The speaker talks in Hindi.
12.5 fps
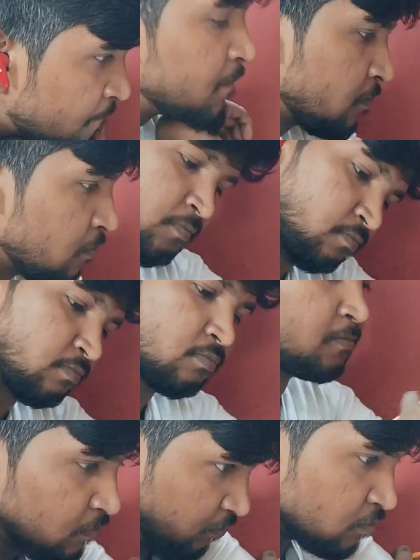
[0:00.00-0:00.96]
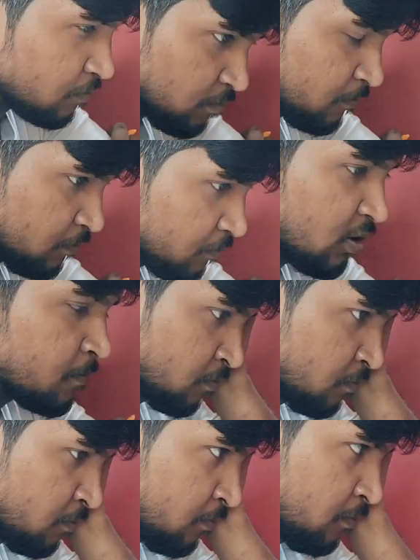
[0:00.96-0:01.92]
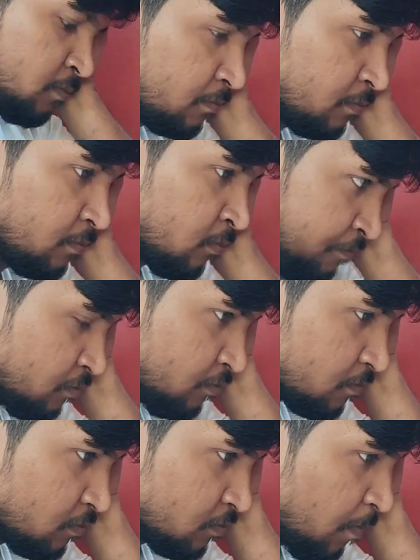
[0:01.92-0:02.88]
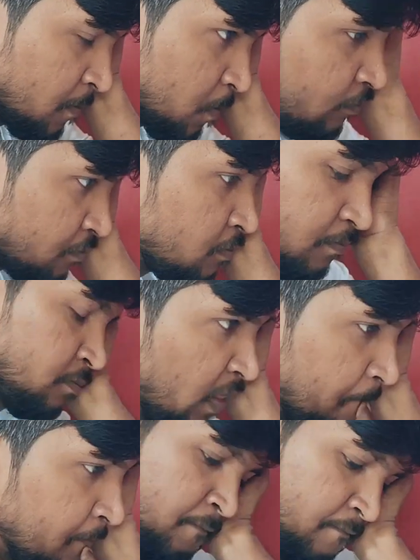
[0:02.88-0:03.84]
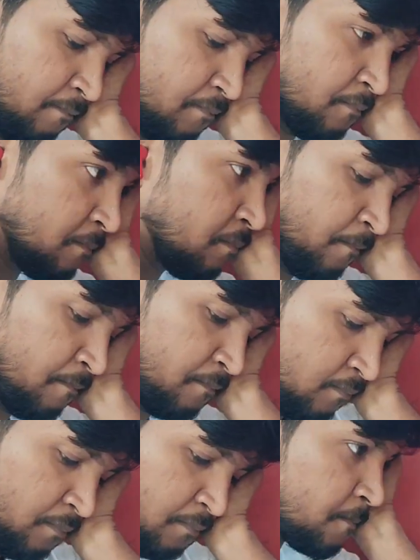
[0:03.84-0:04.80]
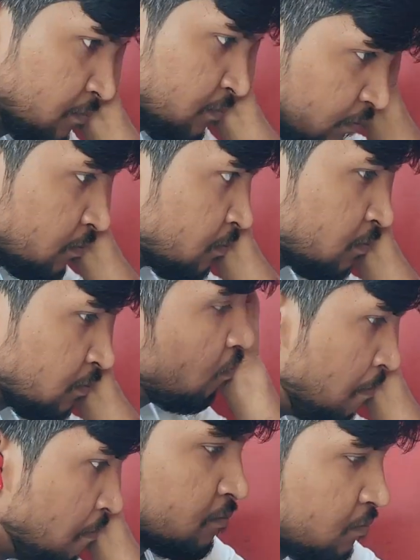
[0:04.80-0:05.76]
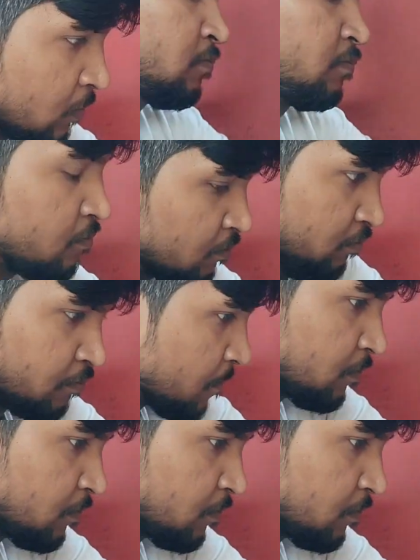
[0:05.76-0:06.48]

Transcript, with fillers: कोर्स को परचेज करना चाहते हो तो मेरा कोड यूज करना ए आर जे यू एन अर्जुन आपको पाँच परसेंट का इंस्टेंट डिस्काउंट मिल जाएगा सो लिंक